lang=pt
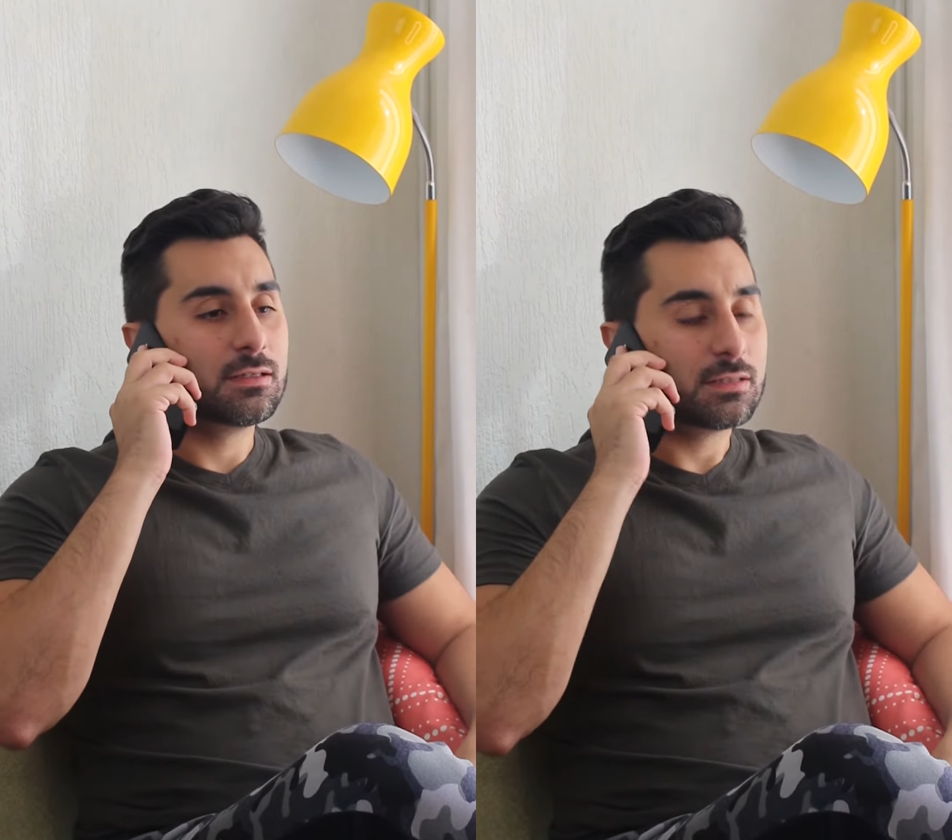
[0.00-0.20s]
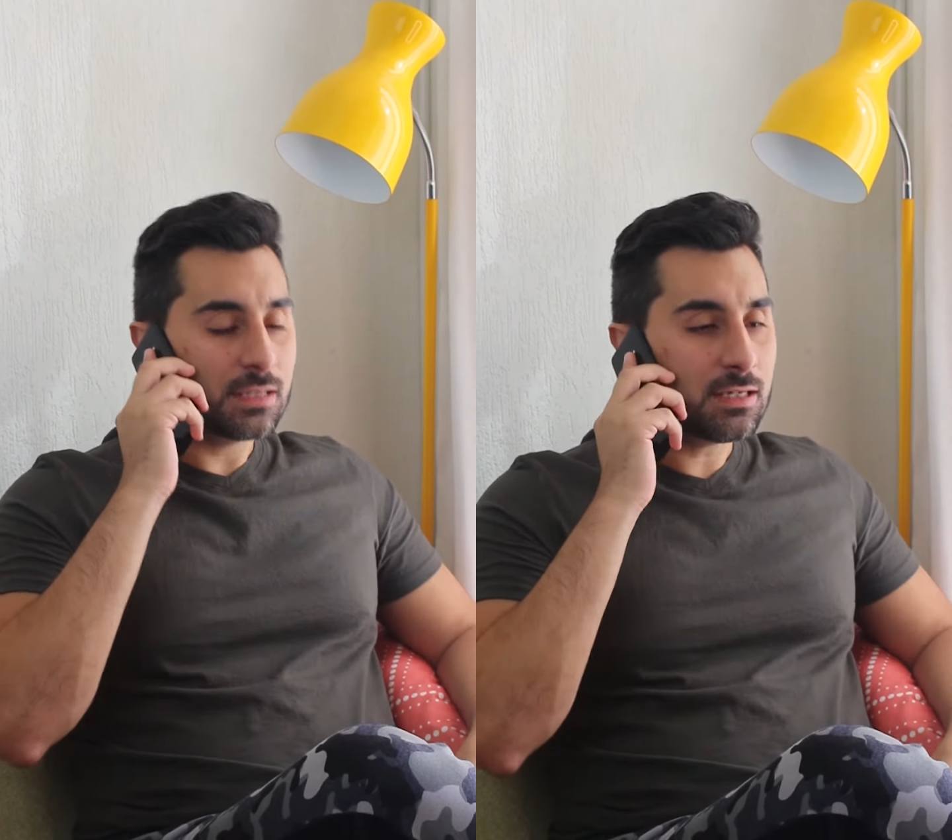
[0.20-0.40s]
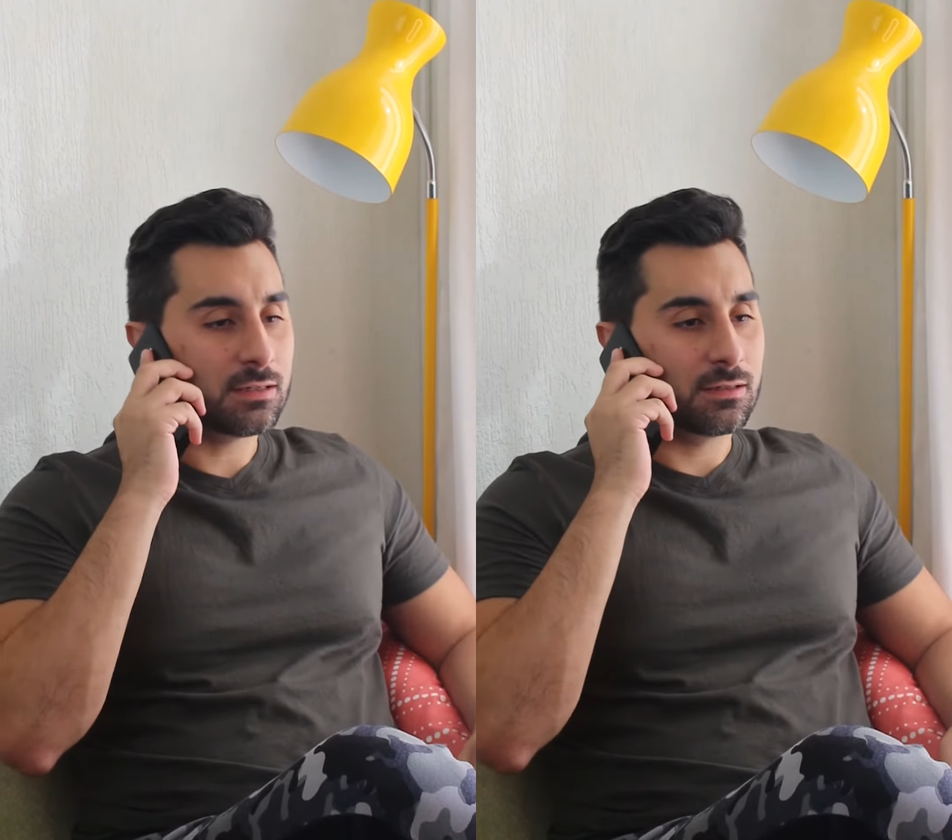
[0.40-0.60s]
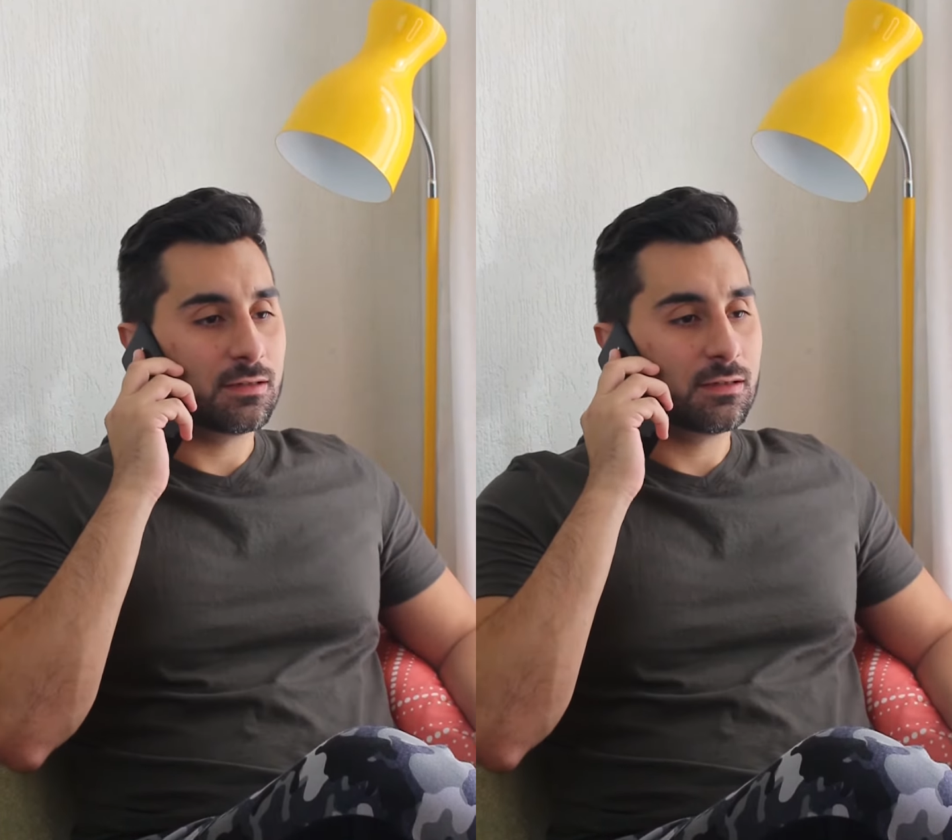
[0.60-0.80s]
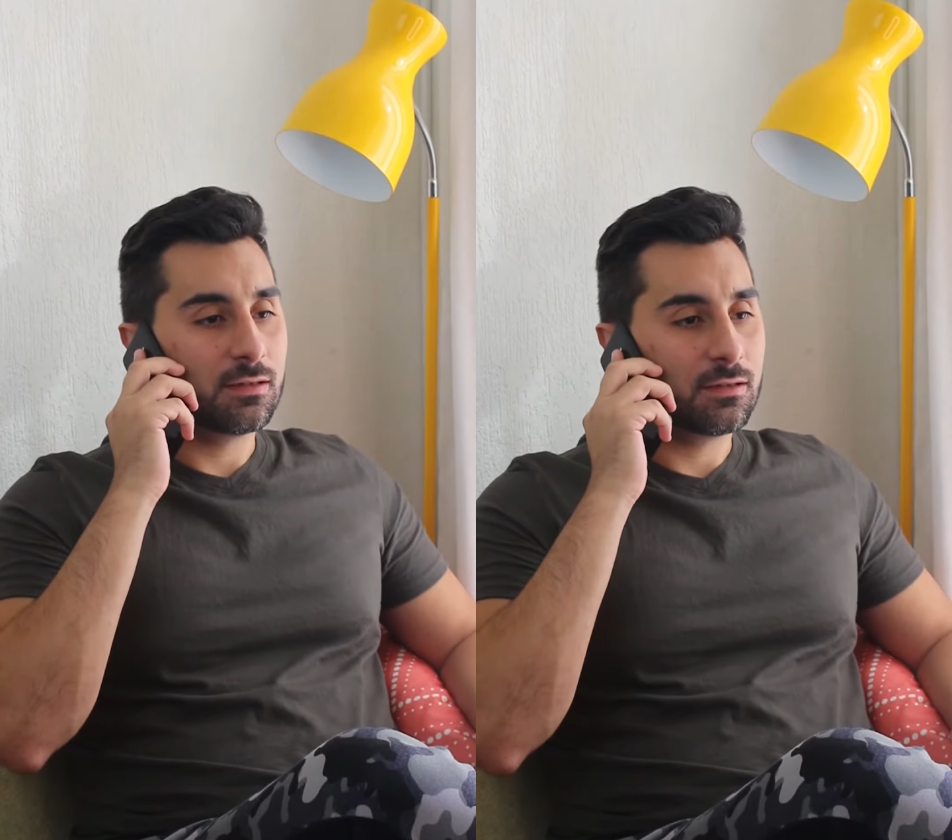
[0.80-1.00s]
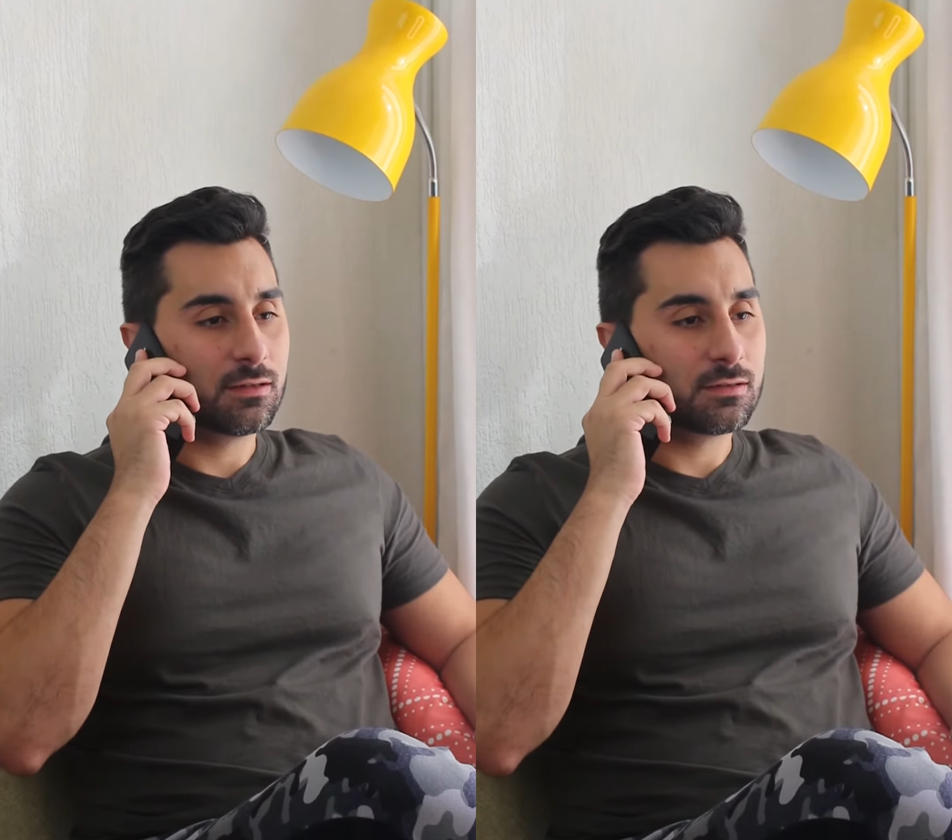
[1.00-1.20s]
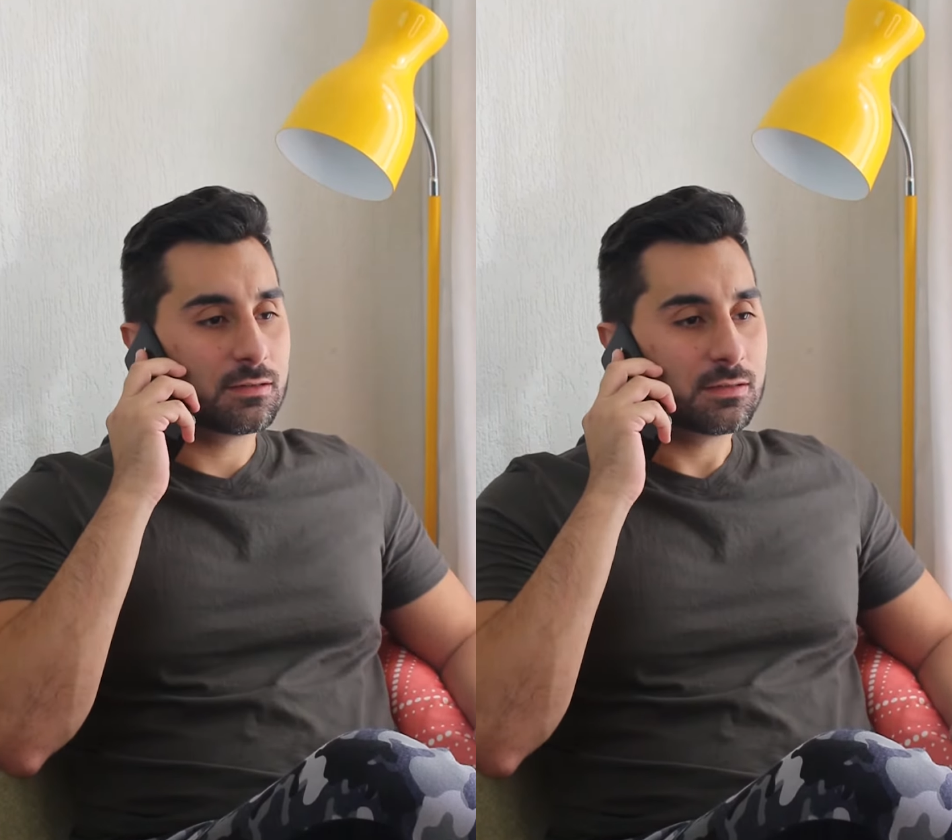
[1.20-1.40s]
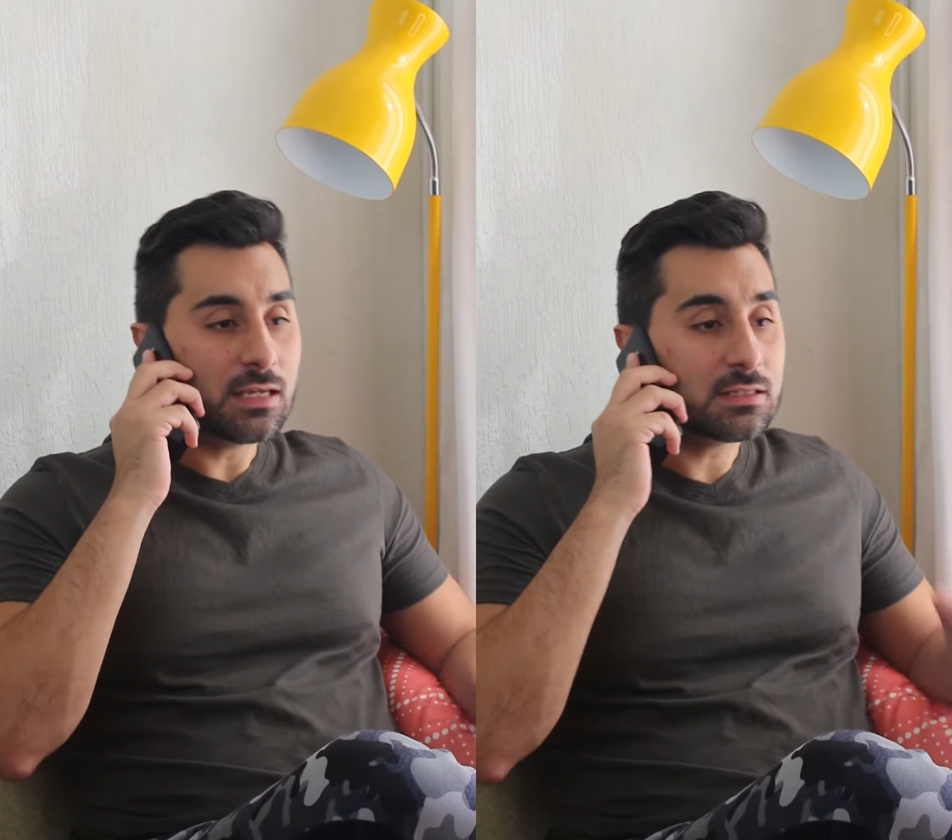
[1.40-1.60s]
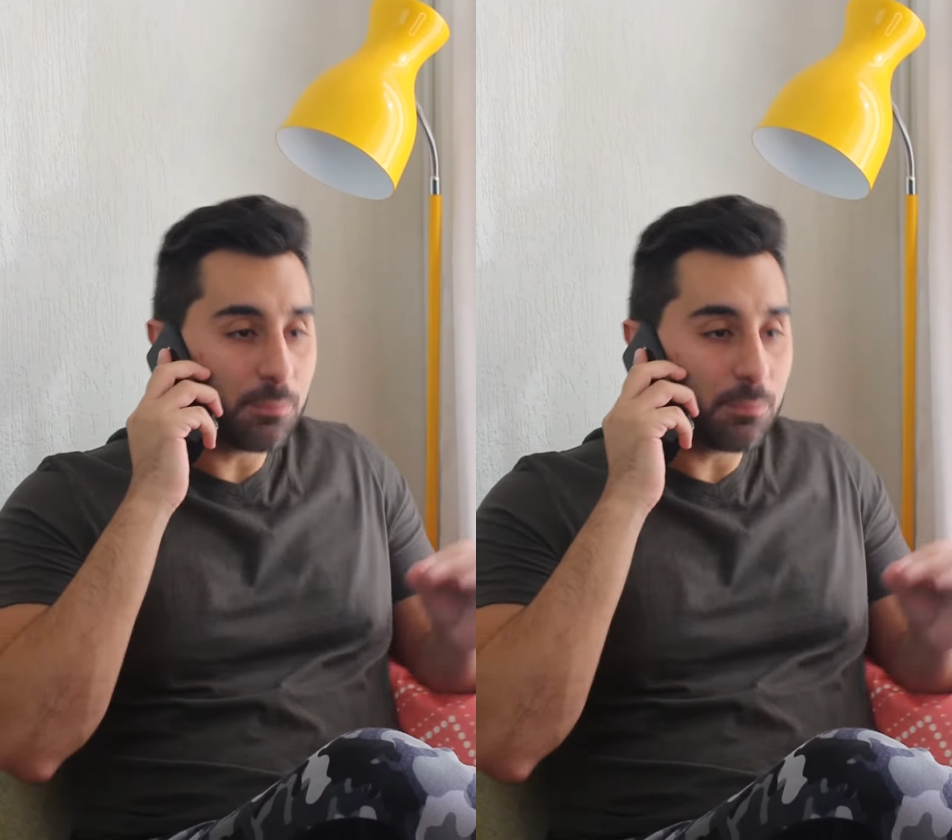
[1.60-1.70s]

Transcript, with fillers: Sim? Sim,